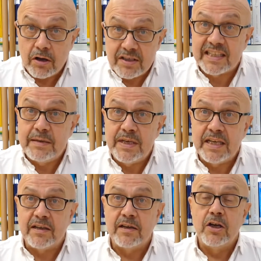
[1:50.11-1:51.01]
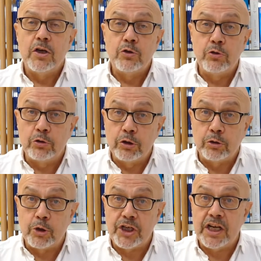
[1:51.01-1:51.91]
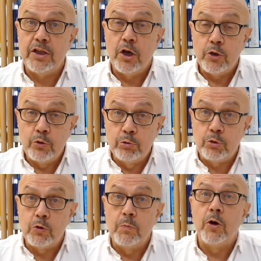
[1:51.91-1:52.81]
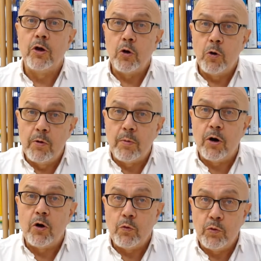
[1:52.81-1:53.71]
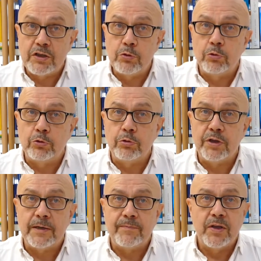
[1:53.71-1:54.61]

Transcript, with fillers: en streaming, sur notre chaîne YouTube au moment où elles seront données.